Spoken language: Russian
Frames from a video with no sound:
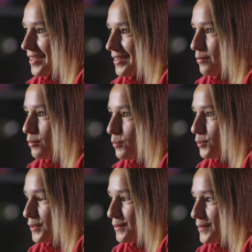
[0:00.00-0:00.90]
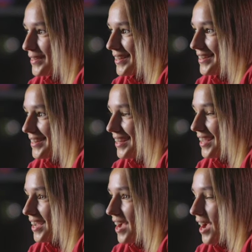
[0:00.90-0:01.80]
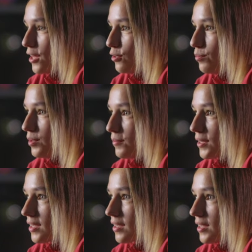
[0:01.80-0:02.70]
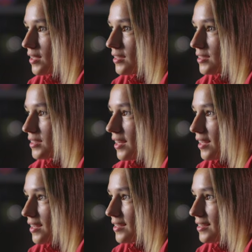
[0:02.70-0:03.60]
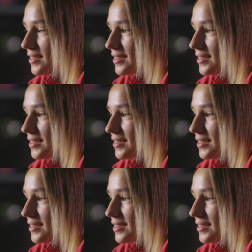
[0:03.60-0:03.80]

так-то, вот будешь его есть. А любимая — стейк